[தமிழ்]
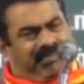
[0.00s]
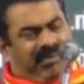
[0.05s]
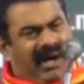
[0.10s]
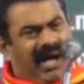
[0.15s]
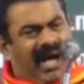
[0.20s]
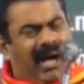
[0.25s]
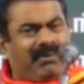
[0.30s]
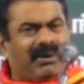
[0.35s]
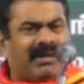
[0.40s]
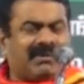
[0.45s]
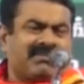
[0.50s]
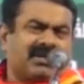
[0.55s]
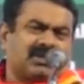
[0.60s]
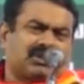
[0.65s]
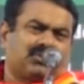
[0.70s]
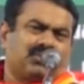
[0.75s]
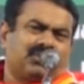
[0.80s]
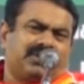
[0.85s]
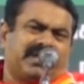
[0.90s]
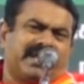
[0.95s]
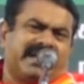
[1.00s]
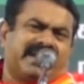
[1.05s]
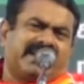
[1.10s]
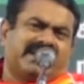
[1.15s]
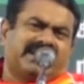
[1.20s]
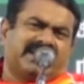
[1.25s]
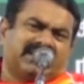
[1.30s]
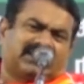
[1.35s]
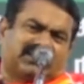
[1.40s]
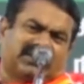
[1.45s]
பாபர் மசூதியை
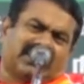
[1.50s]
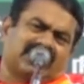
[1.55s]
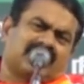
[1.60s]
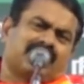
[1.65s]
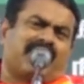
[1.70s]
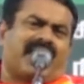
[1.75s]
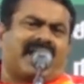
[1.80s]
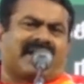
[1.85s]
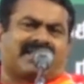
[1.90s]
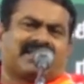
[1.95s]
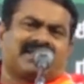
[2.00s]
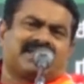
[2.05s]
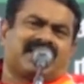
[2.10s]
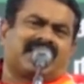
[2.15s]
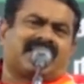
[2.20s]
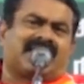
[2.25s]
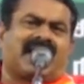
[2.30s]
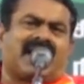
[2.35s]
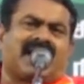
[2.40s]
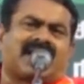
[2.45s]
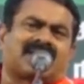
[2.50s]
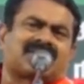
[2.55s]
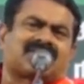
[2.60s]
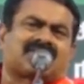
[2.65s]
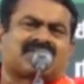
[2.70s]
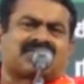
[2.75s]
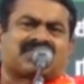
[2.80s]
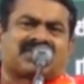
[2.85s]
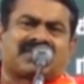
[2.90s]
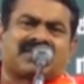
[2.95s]
இடித்தது பாரதிய ஜனதா
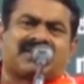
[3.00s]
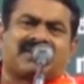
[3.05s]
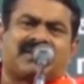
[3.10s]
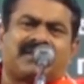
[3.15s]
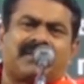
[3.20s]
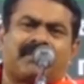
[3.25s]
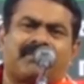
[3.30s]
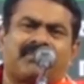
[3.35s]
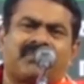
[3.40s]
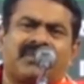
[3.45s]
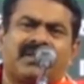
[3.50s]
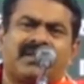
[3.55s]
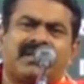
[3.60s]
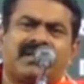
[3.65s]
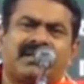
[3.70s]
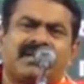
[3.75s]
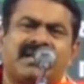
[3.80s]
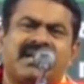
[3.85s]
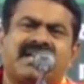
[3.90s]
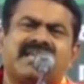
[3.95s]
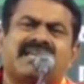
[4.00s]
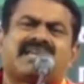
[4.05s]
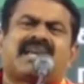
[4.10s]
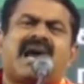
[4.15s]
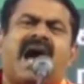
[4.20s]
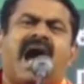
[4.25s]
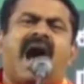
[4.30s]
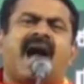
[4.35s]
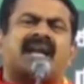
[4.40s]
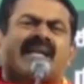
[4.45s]
ஆர்எஸ்எஸ்
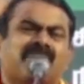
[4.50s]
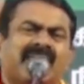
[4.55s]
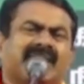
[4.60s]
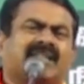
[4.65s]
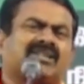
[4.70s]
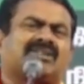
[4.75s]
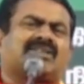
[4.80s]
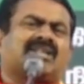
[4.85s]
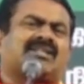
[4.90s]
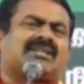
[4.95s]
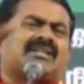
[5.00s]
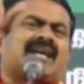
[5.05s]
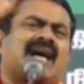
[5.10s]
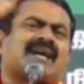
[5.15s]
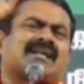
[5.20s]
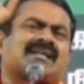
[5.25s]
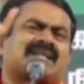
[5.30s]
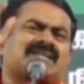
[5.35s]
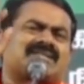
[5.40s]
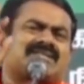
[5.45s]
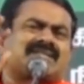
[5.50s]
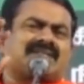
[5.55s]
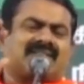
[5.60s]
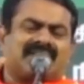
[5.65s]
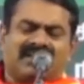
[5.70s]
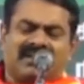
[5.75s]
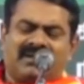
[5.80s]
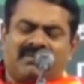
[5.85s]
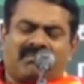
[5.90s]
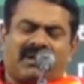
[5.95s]
இடிக்க அனுமதித்தது காங்கிரஸ்
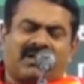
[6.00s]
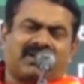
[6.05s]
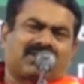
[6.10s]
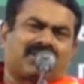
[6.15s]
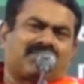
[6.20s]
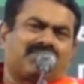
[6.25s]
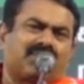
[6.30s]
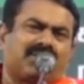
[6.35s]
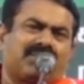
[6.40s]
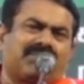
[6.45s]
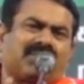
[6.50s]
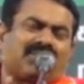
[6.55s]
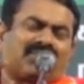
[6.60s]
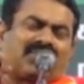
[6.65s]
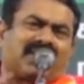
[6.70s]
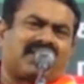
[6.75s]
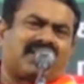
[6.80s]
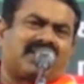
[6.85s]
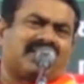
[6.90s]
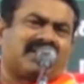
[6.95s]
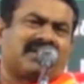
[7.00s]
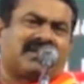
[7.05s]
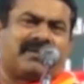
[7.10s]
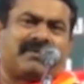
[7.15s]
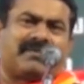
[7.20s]
மறுக்க முடியுமா அவங்களால